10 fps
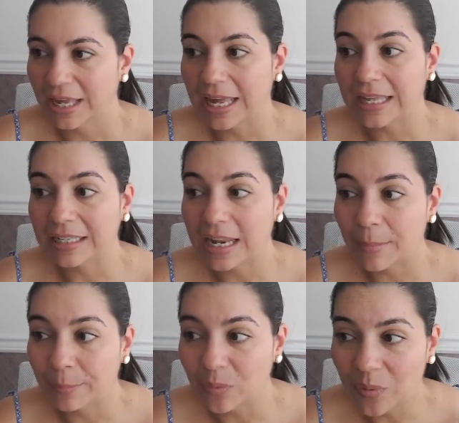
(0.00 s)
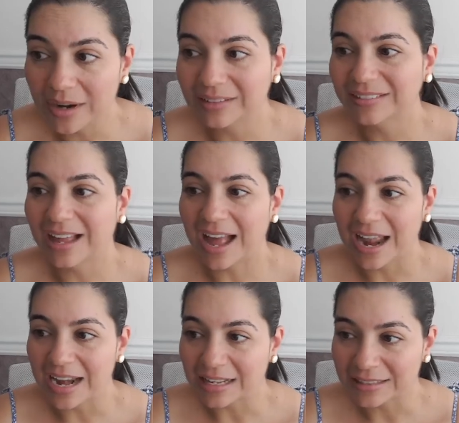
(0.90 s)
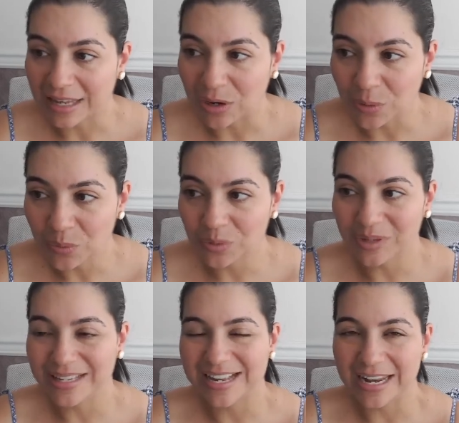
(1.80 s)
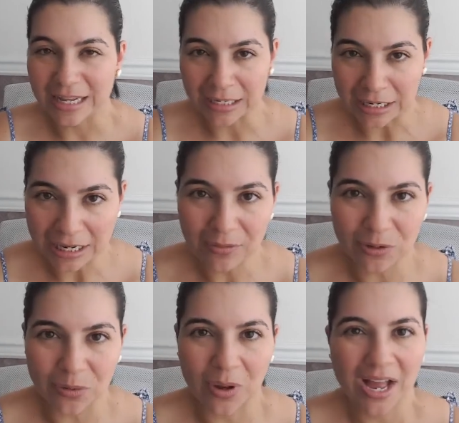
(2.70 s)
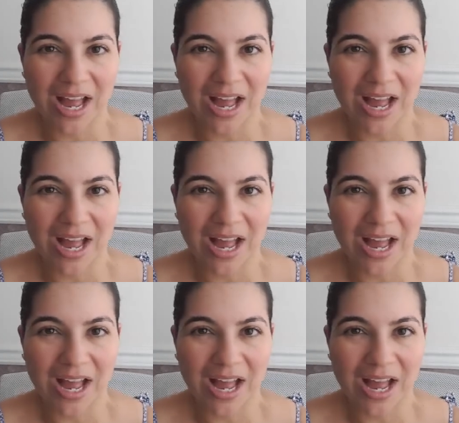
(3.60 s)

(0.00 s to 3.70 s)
es la puerta a la salud y el equilibrio.